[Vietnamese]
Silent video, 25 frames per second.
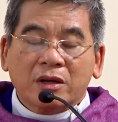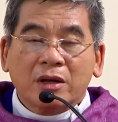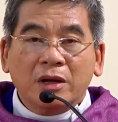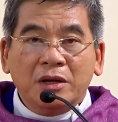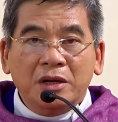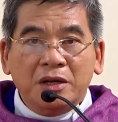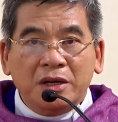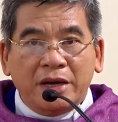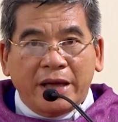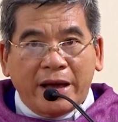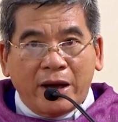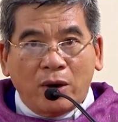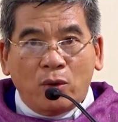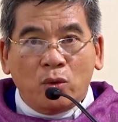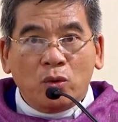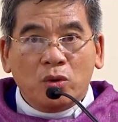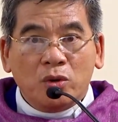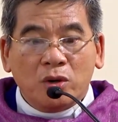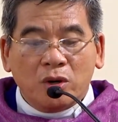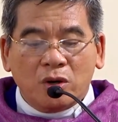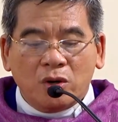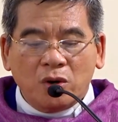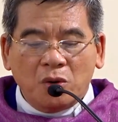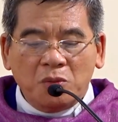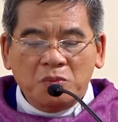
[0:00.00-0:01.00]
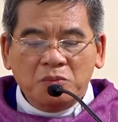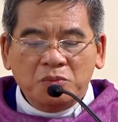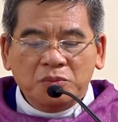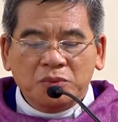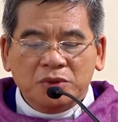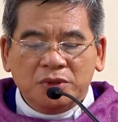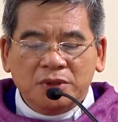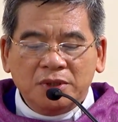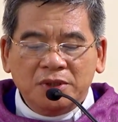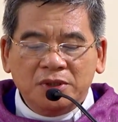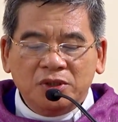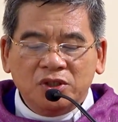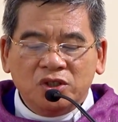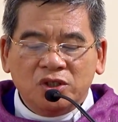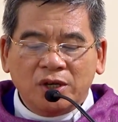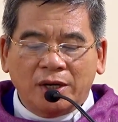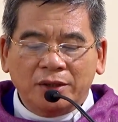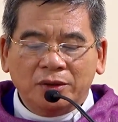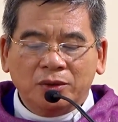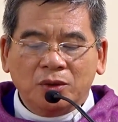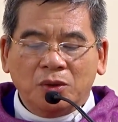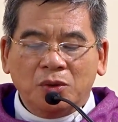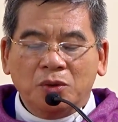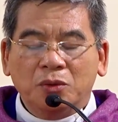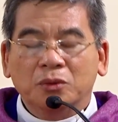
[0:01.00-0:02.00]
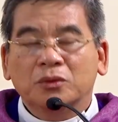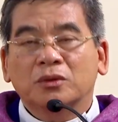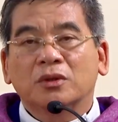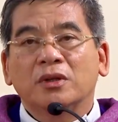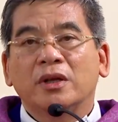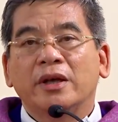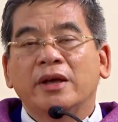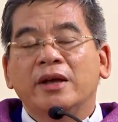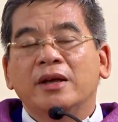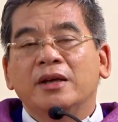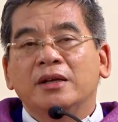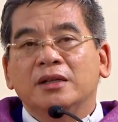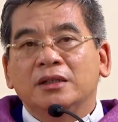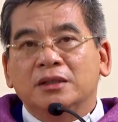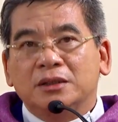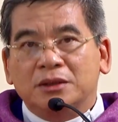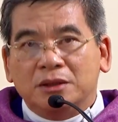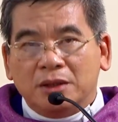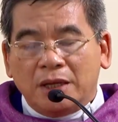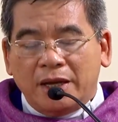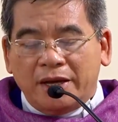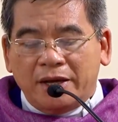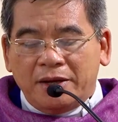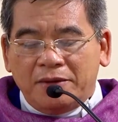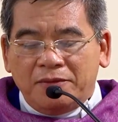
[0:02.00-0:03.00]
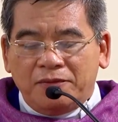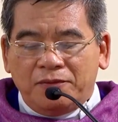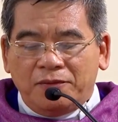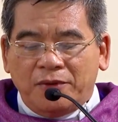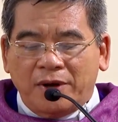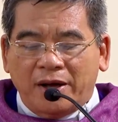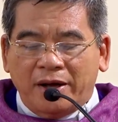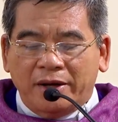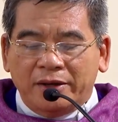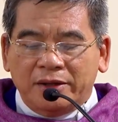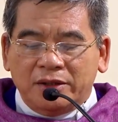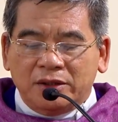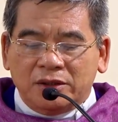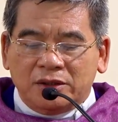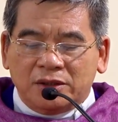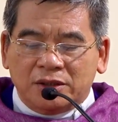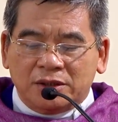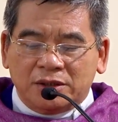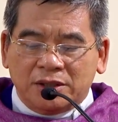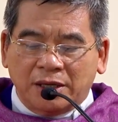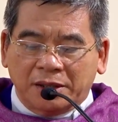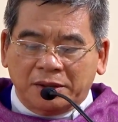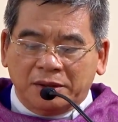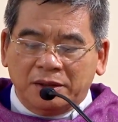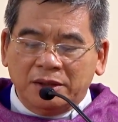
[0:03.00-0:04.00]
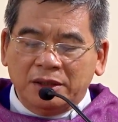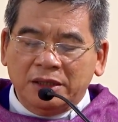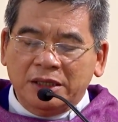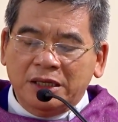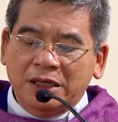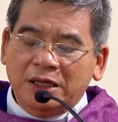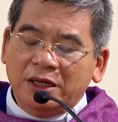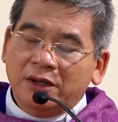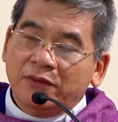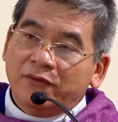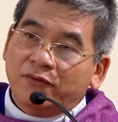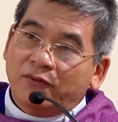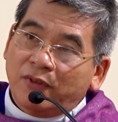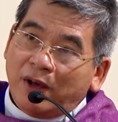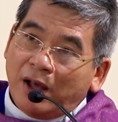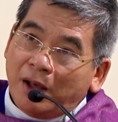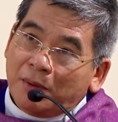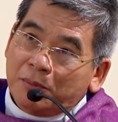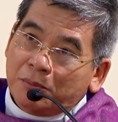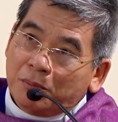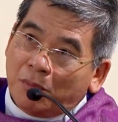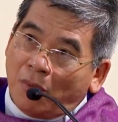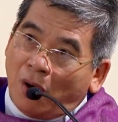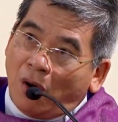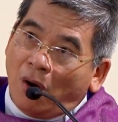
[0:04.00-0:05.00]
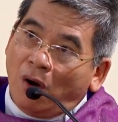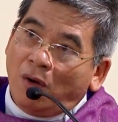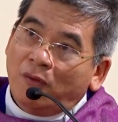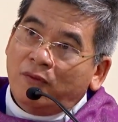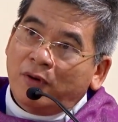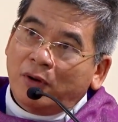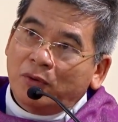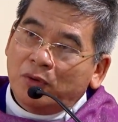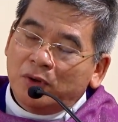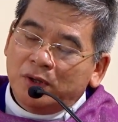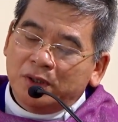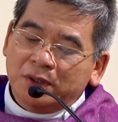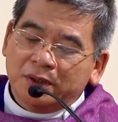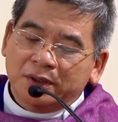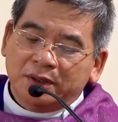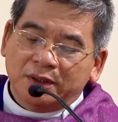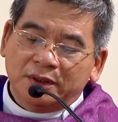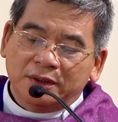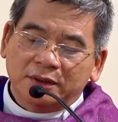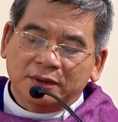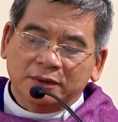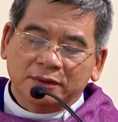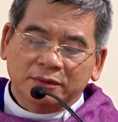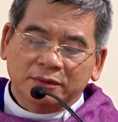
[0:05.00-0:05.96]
Cây nào không sinh trái tốt sẽ phải chặt đi và bỏ vào lửa.